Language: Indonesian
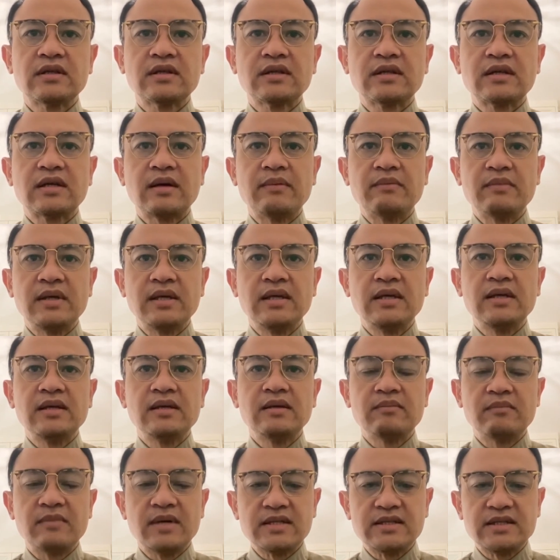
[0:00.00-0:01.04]
Kami
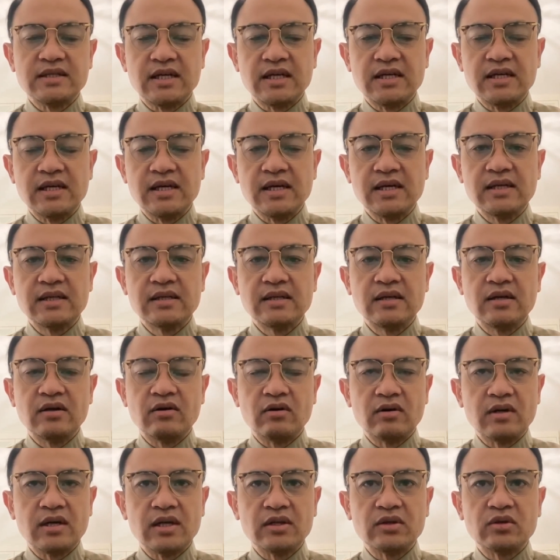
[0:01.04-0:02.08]
masih ada
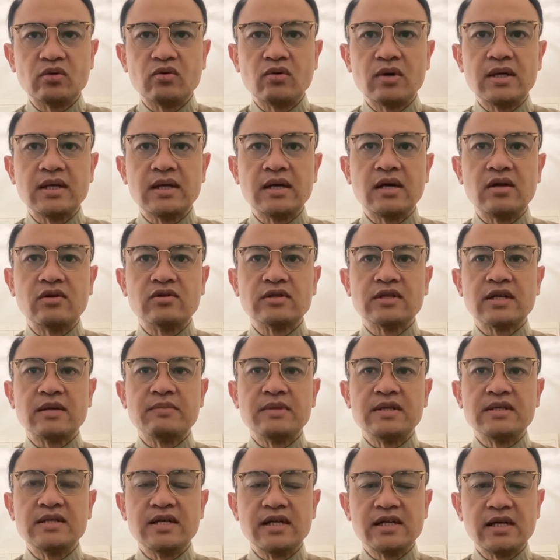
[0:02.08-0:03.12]
orang tua yang harus
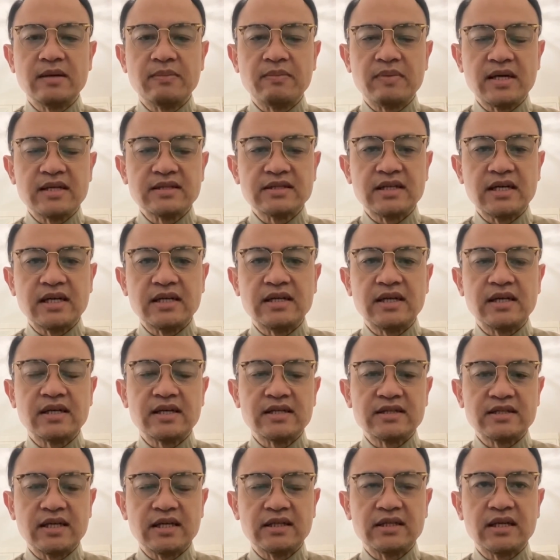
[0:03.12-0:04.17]
kami jaga perasaan dan
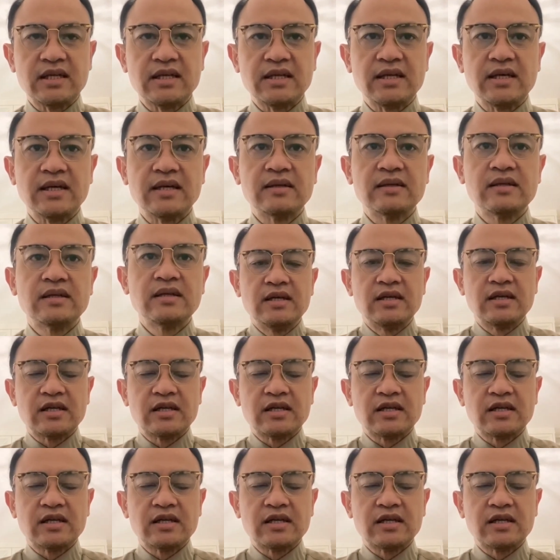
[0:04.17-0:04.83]
kesehatannya.